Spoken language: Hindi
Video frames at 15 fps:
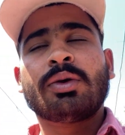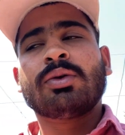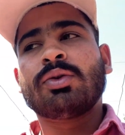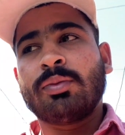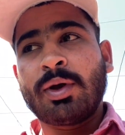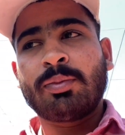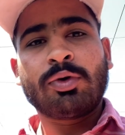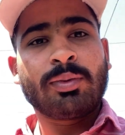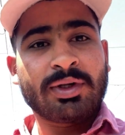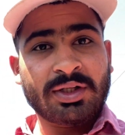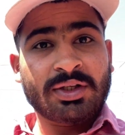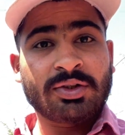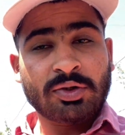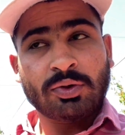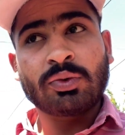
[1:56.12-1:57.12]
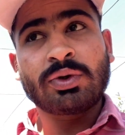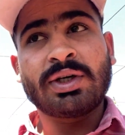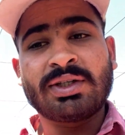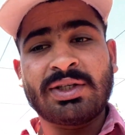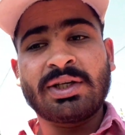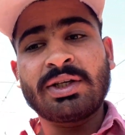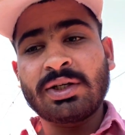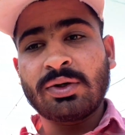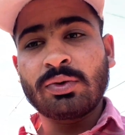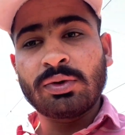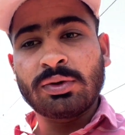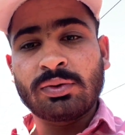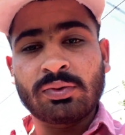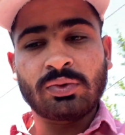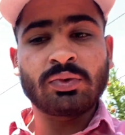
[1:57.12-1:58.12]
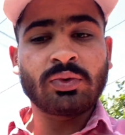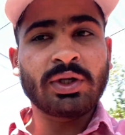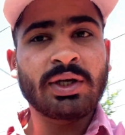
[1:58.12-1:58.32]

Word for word: तो मैं आपको बता देता हूँ कैसा ये उन्होंने